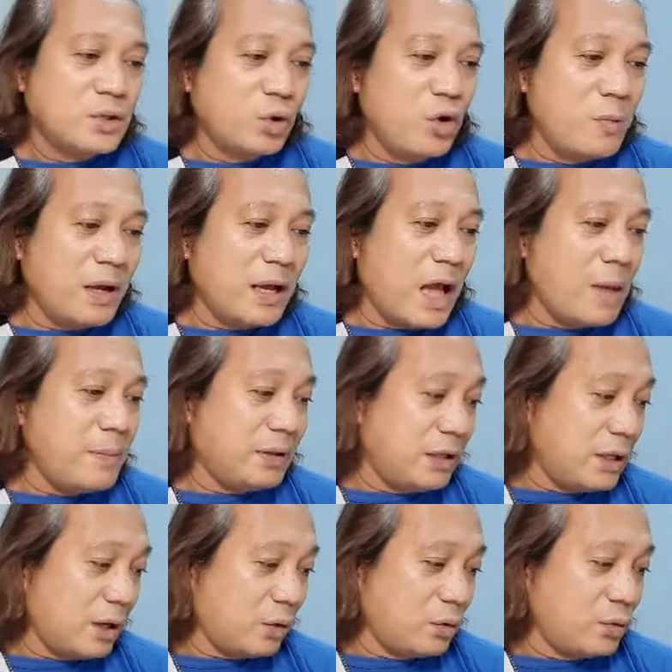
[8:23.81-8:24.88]
So, gumagamit
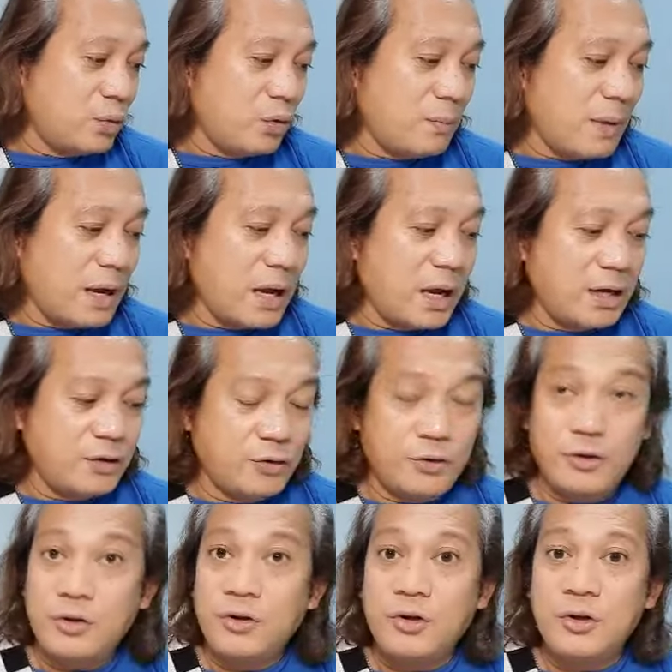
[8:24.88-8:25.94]
din ako ng mga ano,
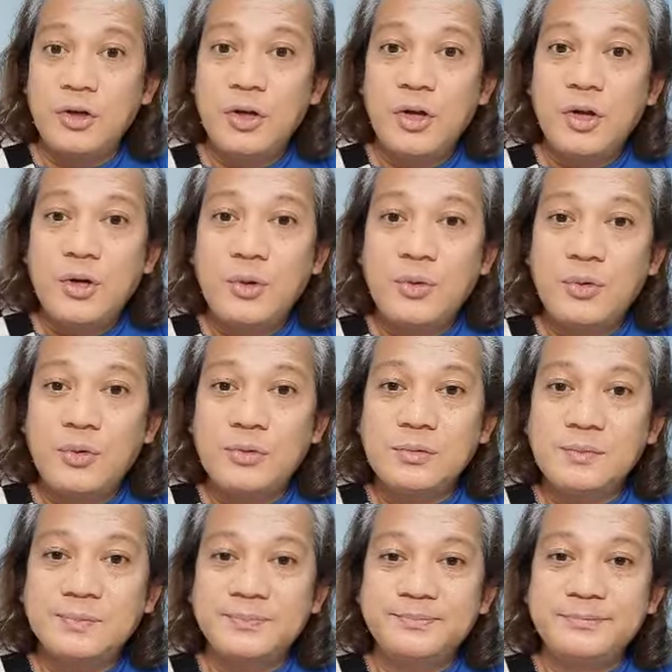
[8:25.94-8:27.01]

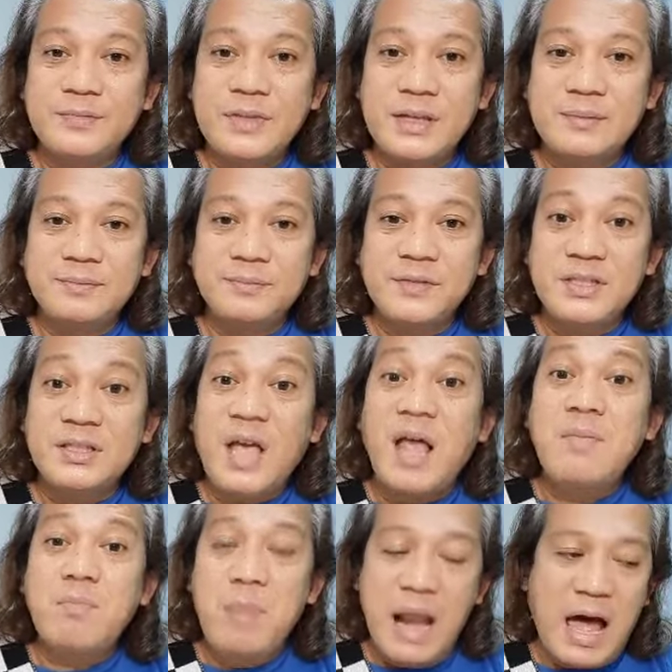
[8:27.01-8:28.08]
nung
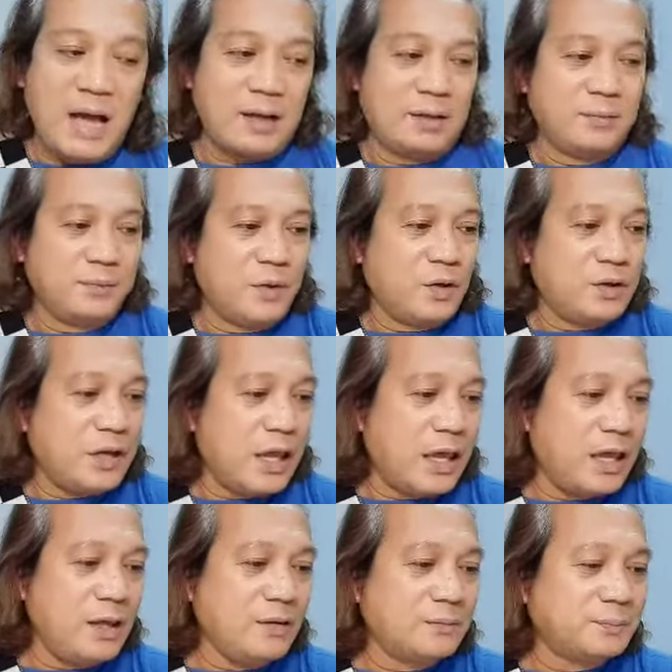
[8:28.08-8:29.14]
sunblock.
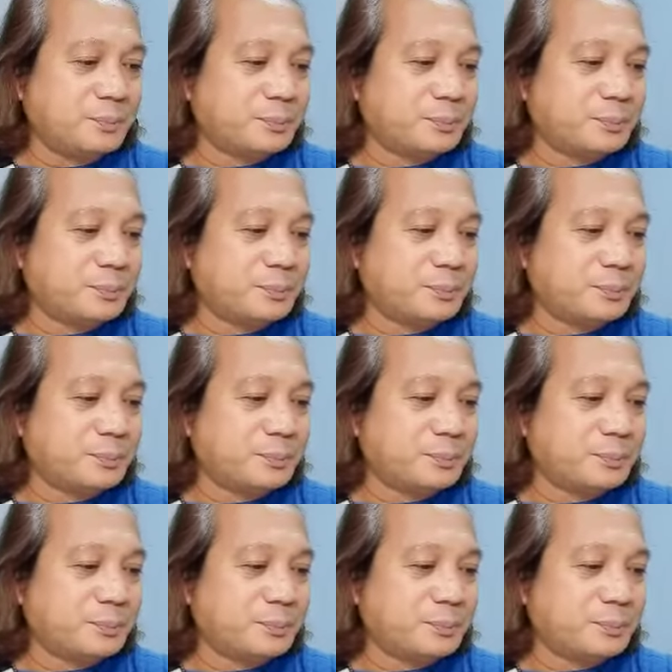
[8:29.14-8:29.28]
Okay?